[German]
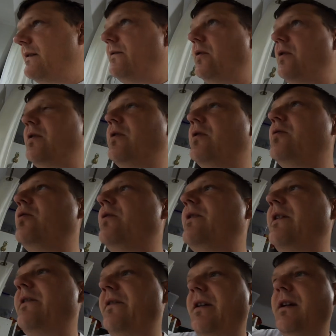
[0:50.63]
wollte ich euch kurz
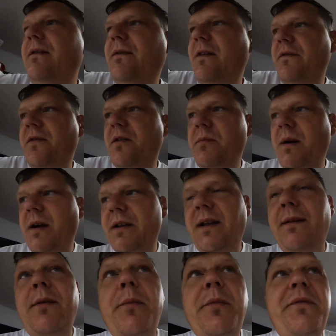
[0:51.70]
erzählen, was wir gemacht
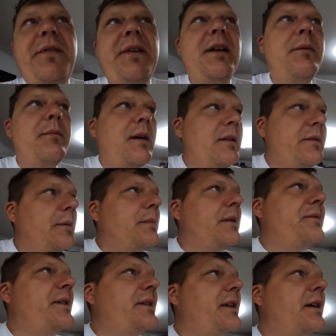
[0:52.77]
haben. Wir haben viel gemacht, wir haben
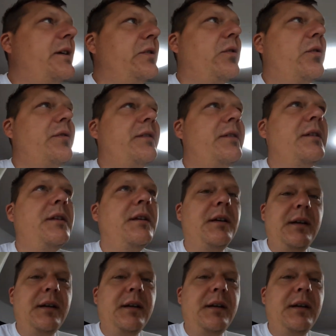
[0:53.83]
das Wetter genossen.